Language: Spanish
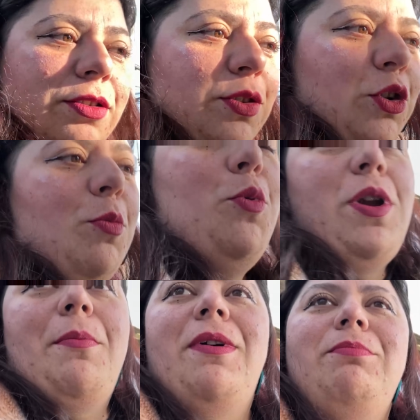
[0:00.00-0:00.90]
soy como
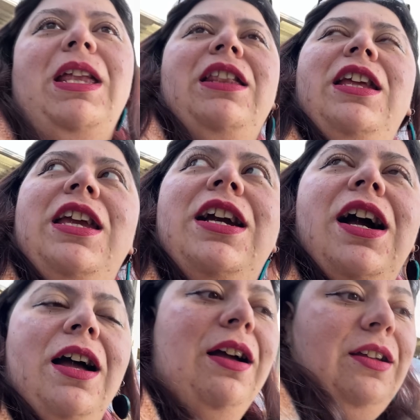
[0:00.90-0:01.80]
una
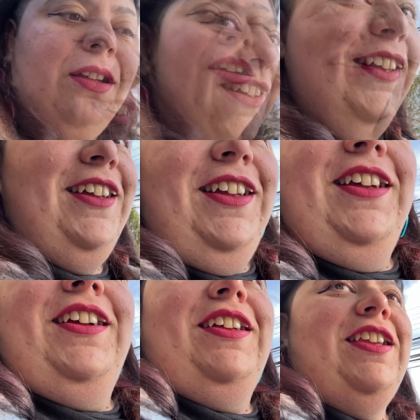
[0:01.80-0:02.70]
mendiga.
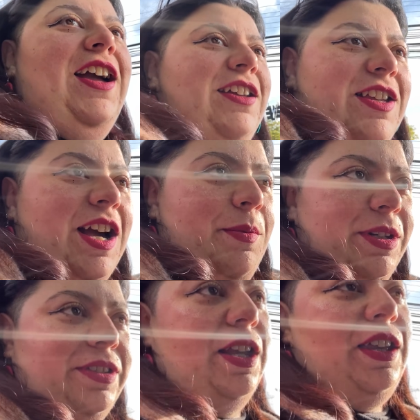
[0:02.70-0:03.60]
Ya, llegamos
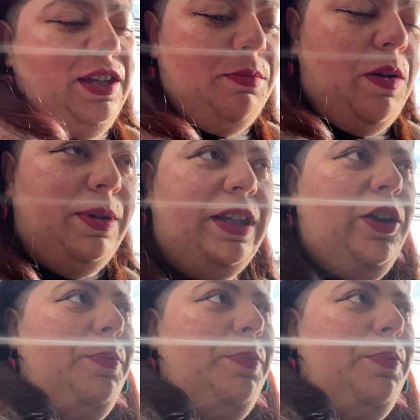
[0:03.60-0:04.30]
a Starken, vamos a mandar los